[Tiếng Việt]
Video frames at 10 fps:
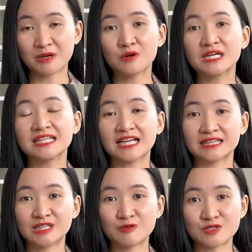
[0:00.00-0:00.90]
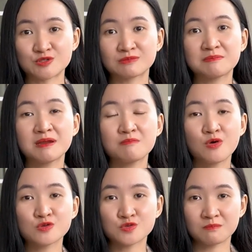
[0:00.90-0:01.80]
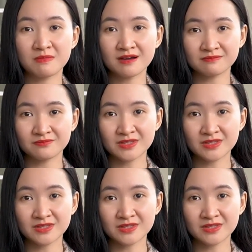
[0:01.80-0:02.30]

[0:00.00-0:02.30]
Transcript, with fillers: mà đôi khi thành tựu là chúng ta biết buông xuống bớt